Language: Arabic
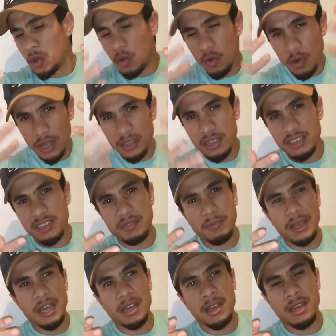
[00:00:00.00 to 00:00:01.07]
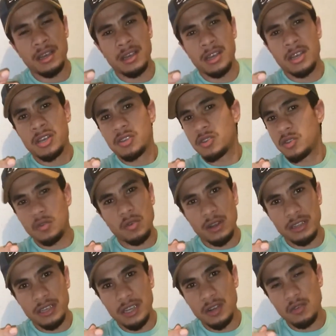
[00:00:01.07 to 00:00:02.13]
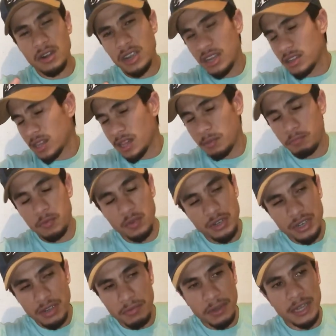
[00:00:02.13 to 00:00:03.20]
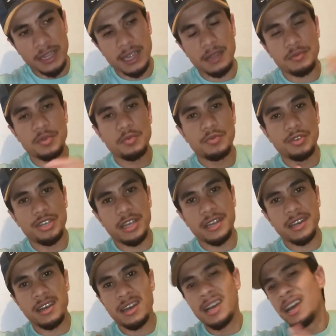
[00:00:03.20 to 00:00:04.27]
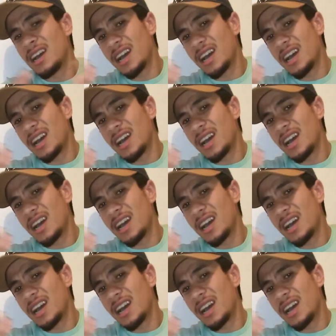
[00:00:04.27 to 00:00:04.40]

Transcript: كل واحد هز معاه الصوره ديالو راه كطلب بوجهك ما كتطلبش بوجهنا